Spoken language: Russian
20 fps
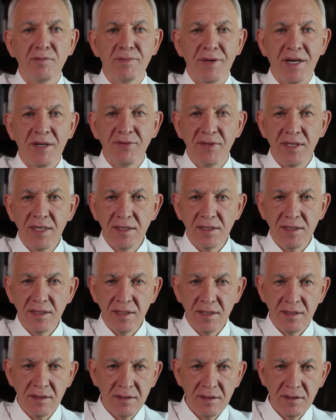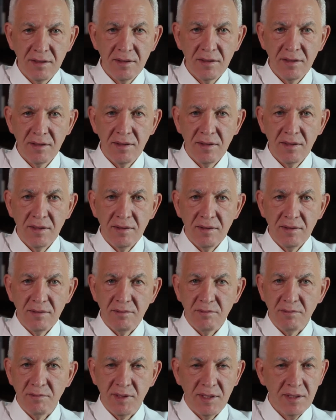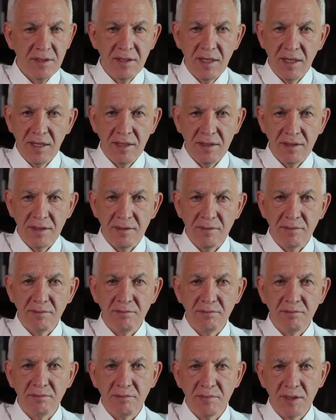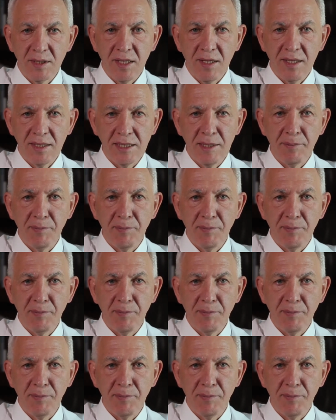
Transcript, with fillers: профессии. Всегда стараться